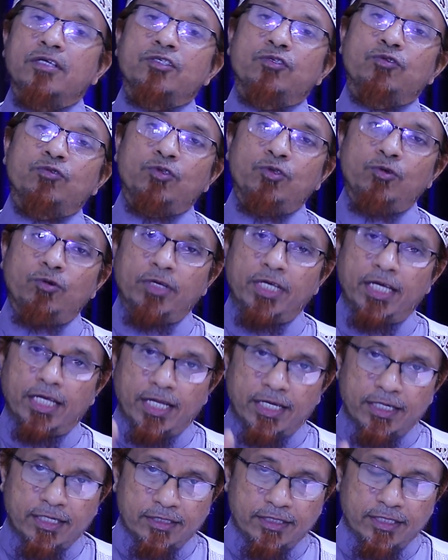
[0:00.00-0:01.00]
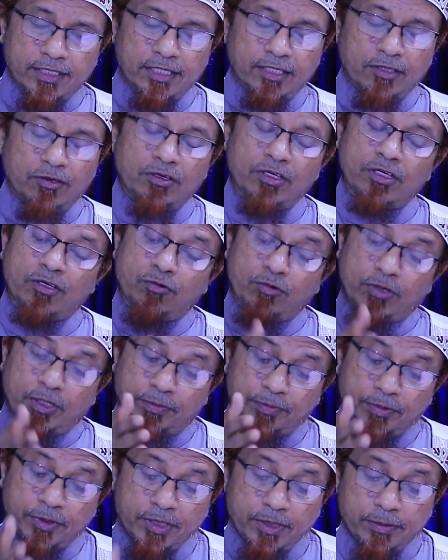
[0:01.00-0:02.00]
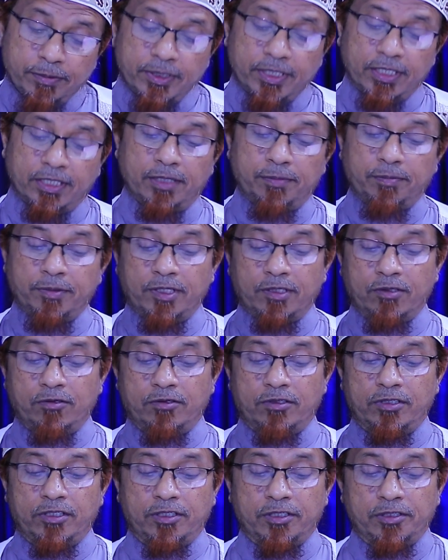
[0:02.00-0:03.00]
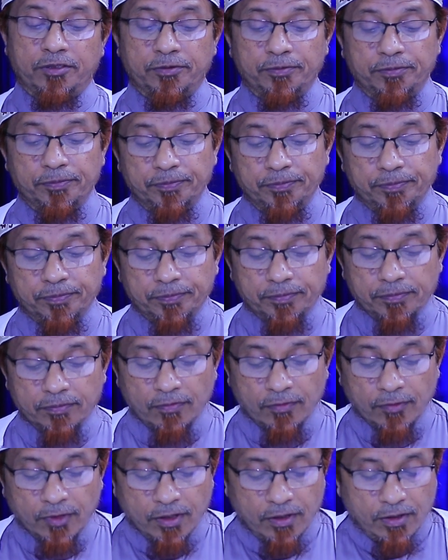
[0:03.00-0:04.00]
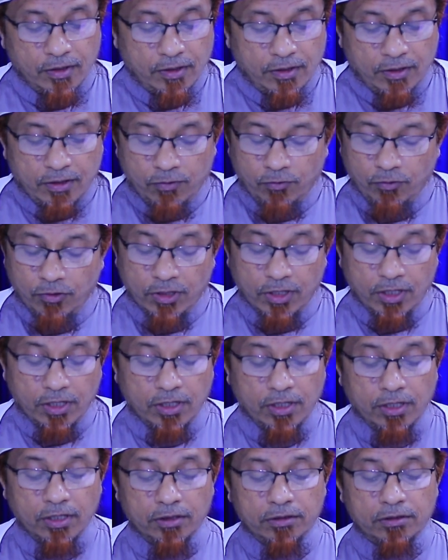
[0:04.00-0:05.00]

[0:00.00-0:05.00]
শুধু ওই এলাকা থেকে নয় গোটা পৃথিবী থেকে বের করে দিতেন ওয়ালা